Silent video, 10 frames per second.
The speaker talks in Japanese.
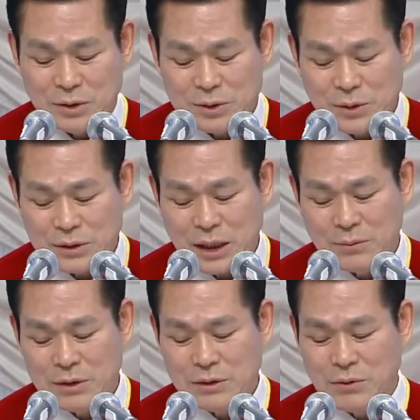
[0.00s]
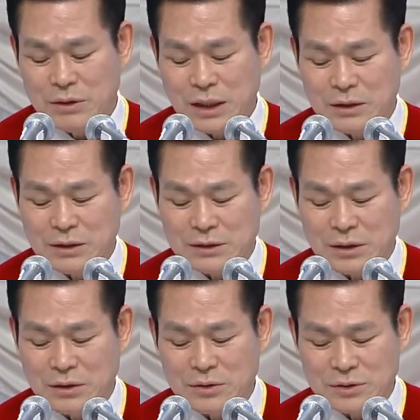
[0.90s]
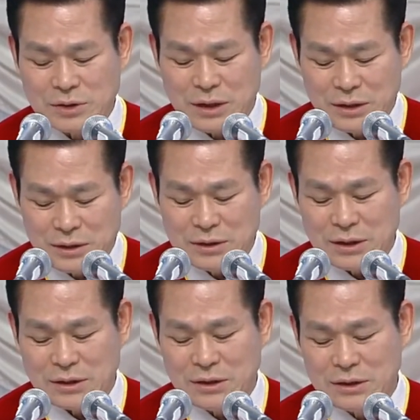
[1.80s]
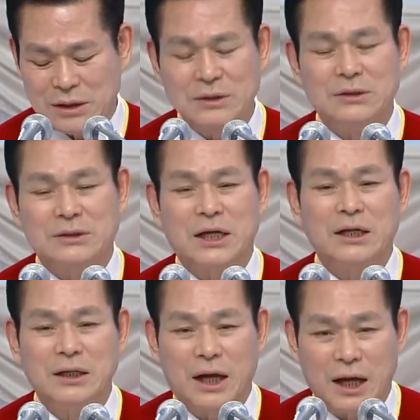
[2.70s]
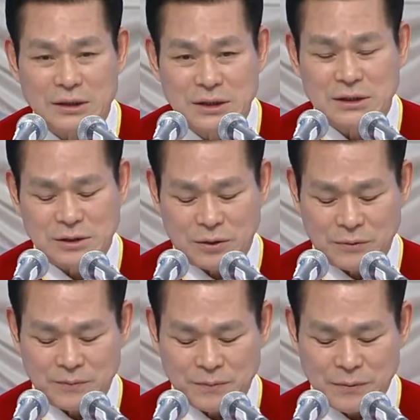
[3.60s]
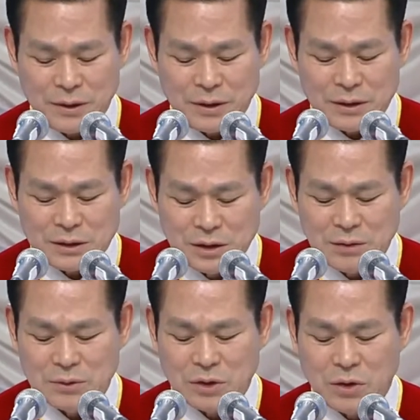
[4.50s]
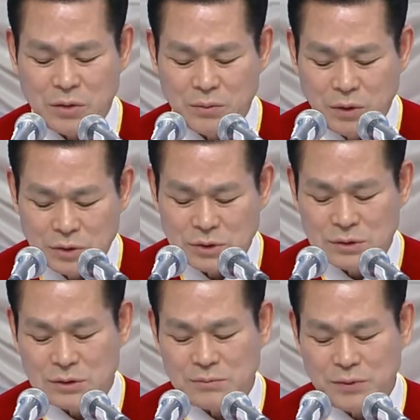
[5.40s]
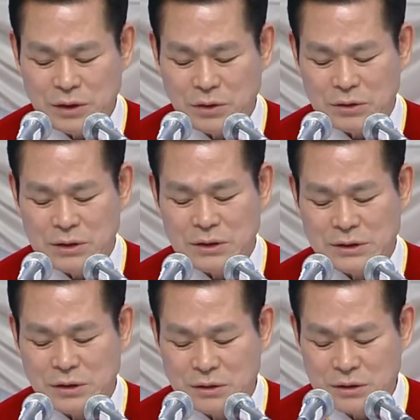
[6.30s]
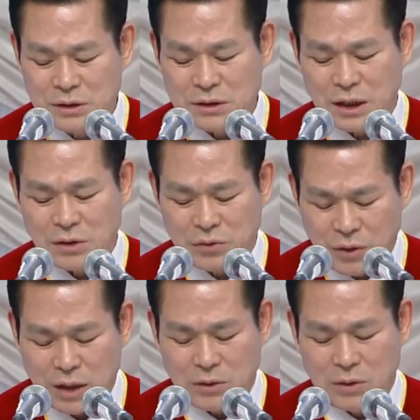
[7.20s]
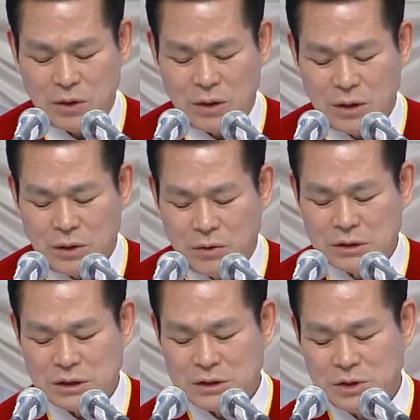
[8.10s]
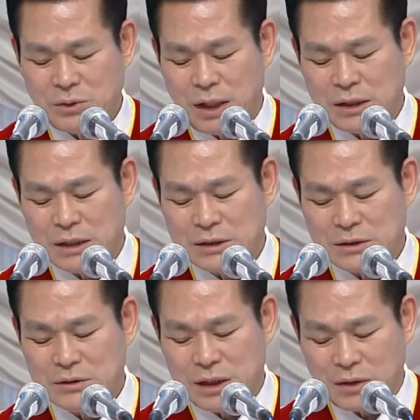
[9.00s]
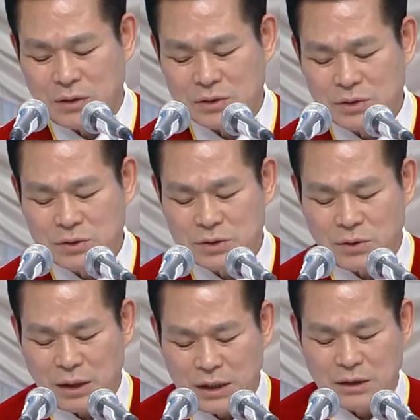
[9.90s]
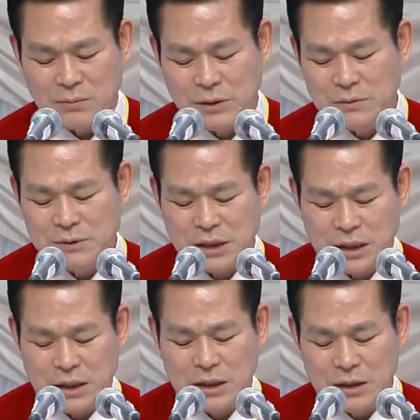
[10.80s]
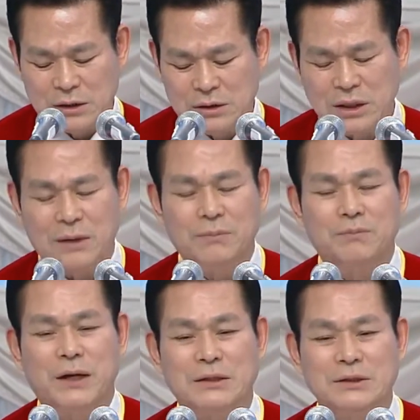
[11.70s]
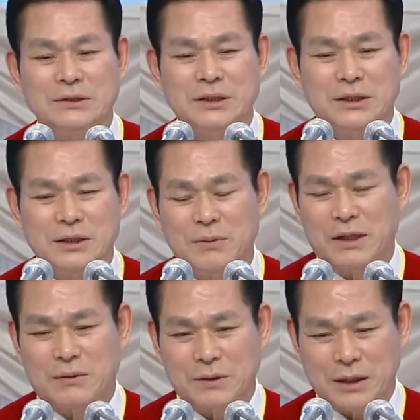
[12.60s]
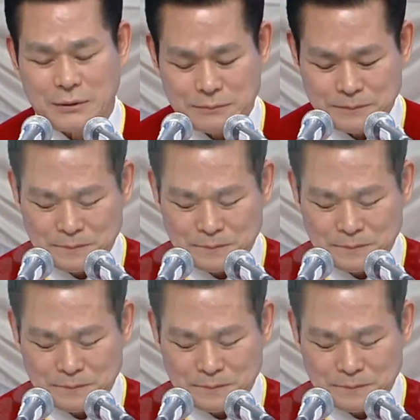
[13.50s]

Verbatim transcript: 皆さんがどうすれば願うものが得られるのか、その道をよく知っておられるのです。ですから、すべての必要を精霊に求めて、ただ働きかけられる通りに従って、すべてのことに答えを